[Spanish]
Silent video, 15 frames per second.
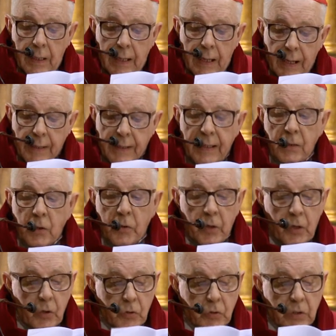El reino
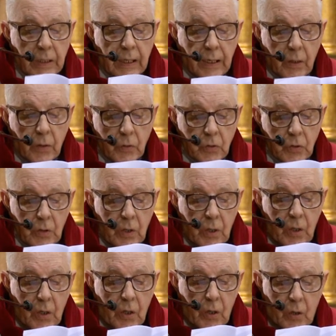de los cielos,
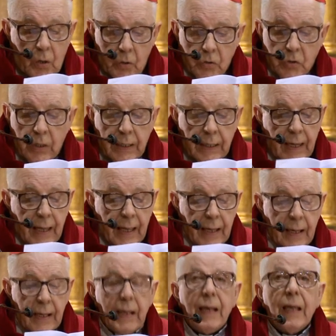o
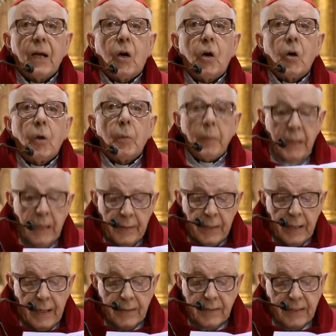sea, la economía
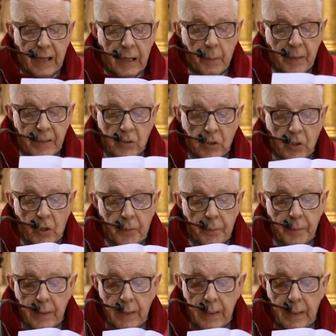de la salvación.
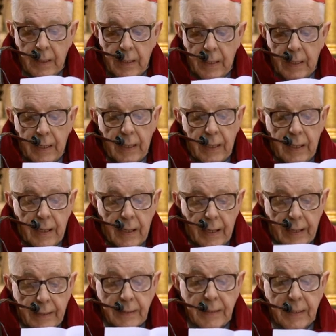
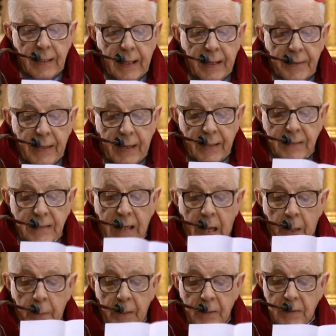La entrega de las
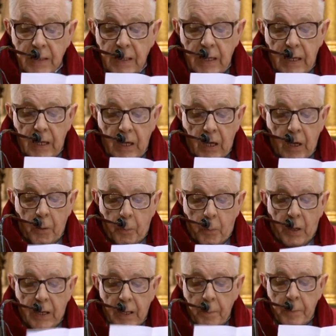llaves es
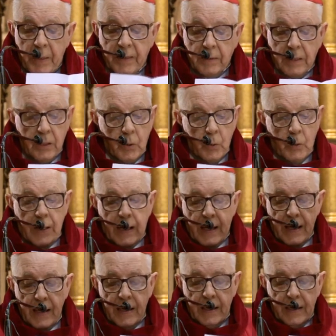pues la
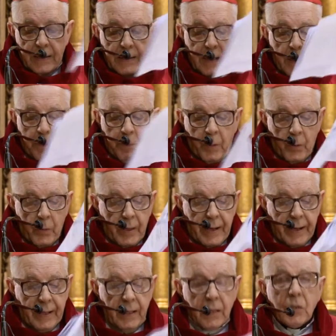investidura del
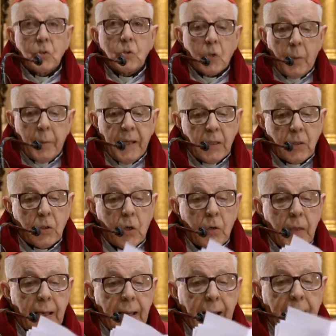poder sobre
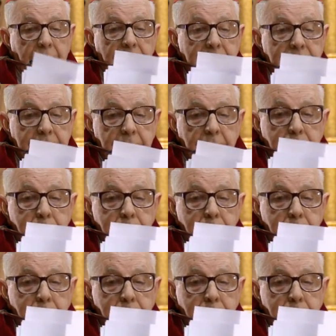toda la casa